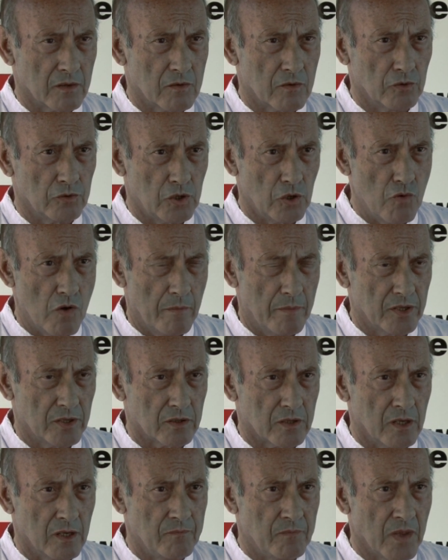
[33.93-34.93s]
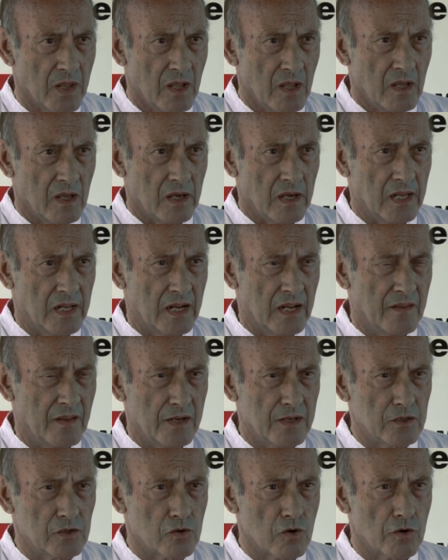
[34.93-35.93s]
continuamente el
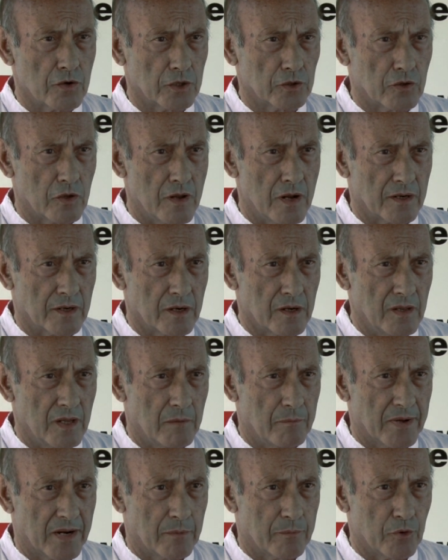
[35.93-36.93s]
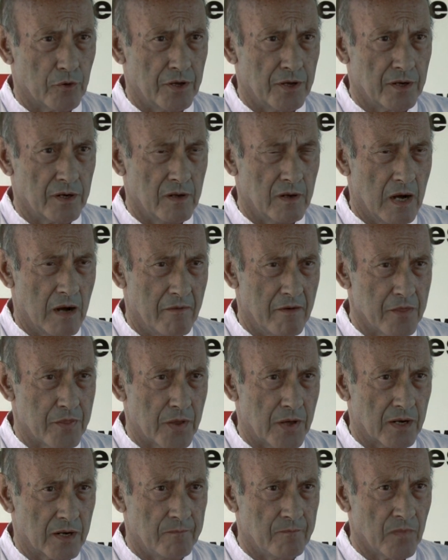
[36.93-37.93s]
análisis concreto de la realidad para poder
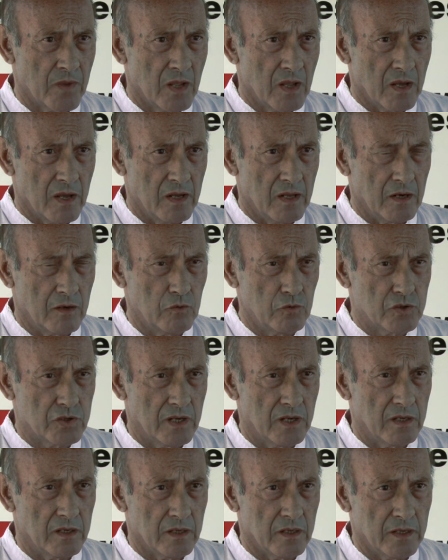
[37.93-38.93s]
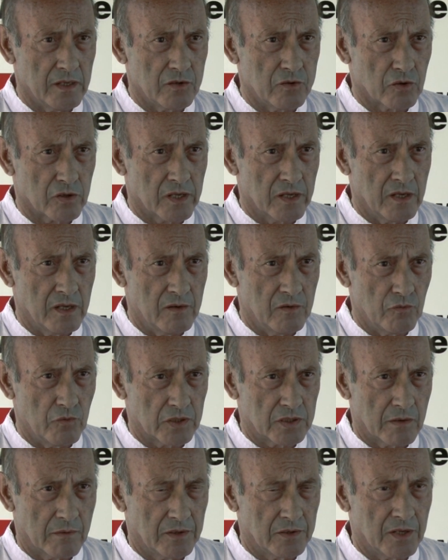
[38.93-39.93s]
avanzar en la lucha, es lo que
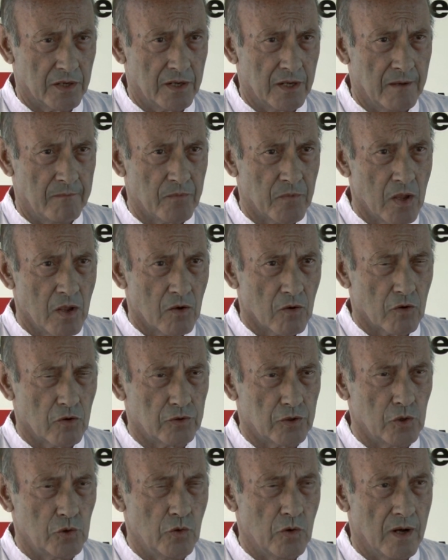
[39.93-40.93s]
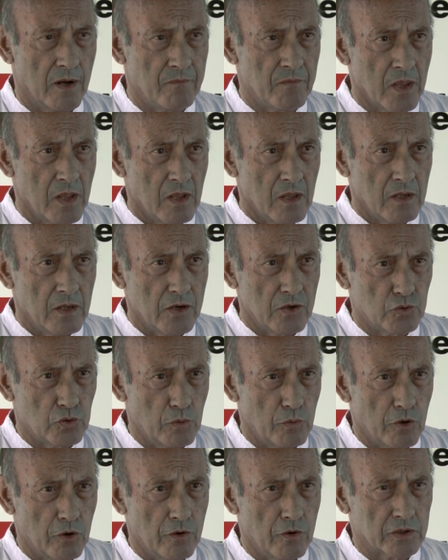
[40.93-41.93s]
nuestra bandera continúa.
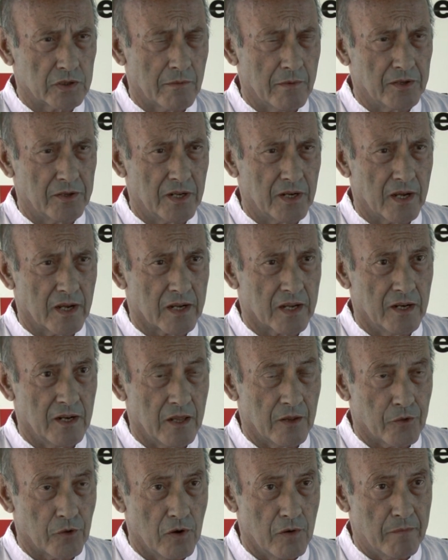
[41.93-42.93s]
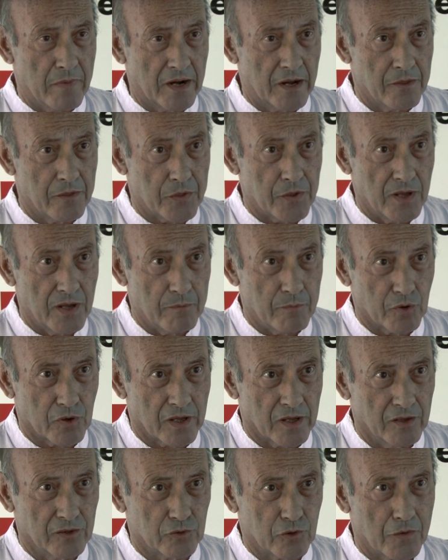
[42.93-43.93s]
Estuvo nuestra bandera que nació en Valencia,
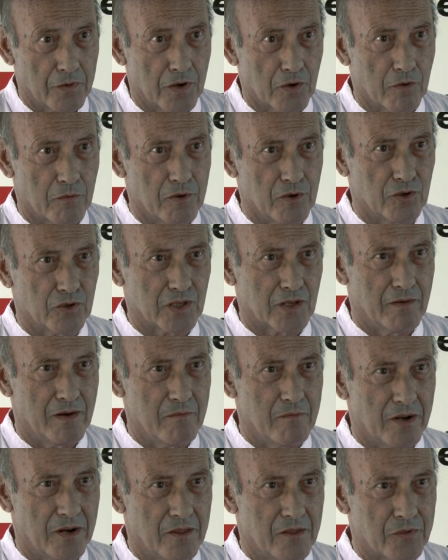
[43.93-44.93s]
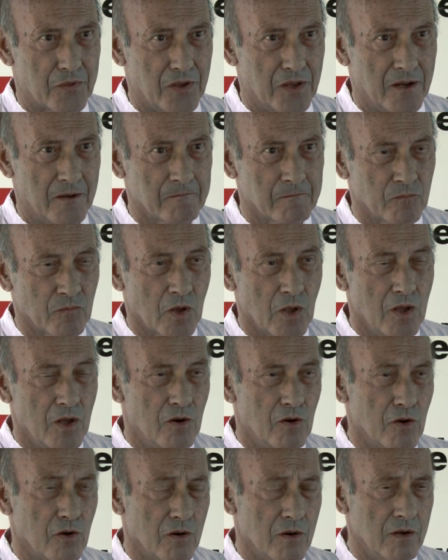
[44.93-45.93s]
porque entonces el gobierno estaba en Valencia,
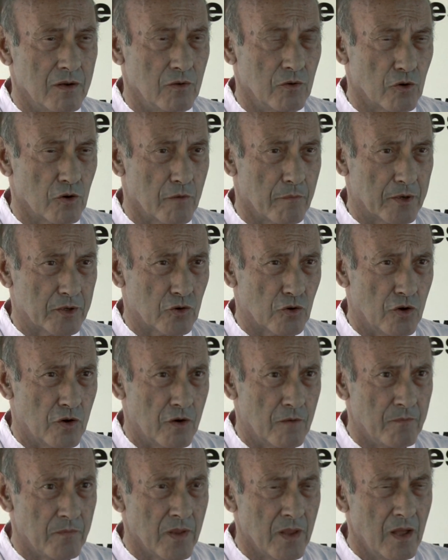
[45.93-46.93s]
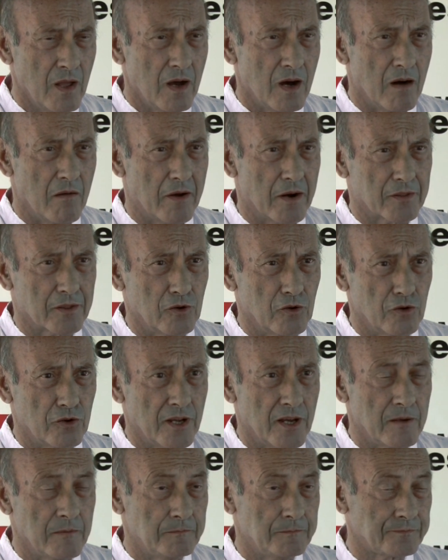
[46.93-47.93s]
luego pasó a
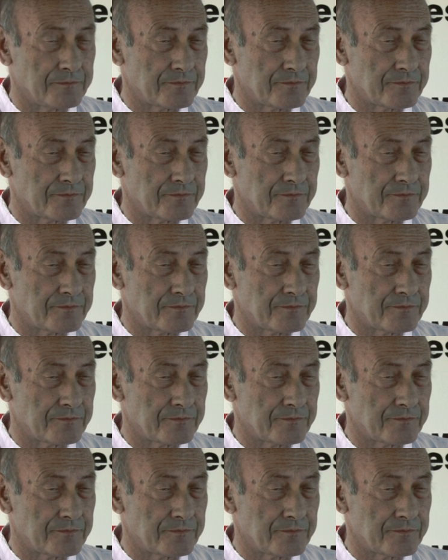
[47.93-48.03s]
Barcelona,